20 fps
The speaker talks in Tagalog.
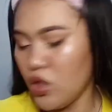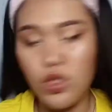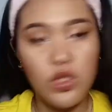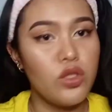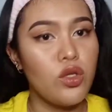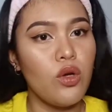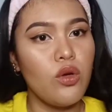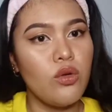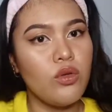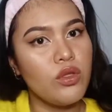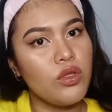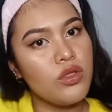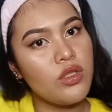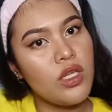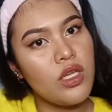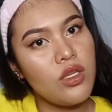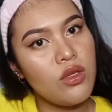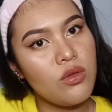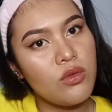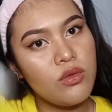So, ito
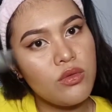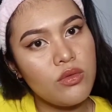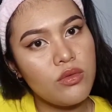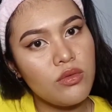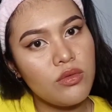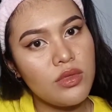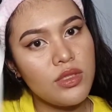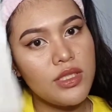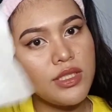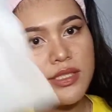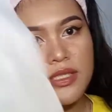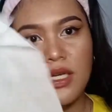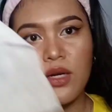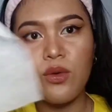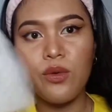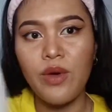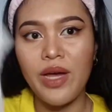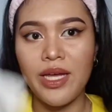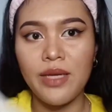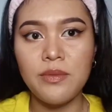na yung
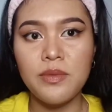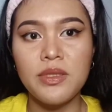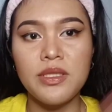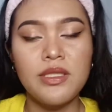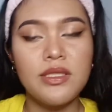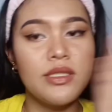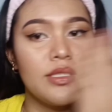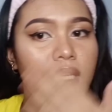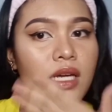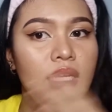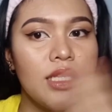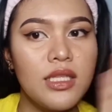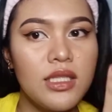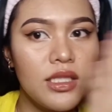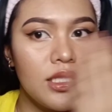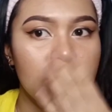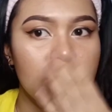isang wipes at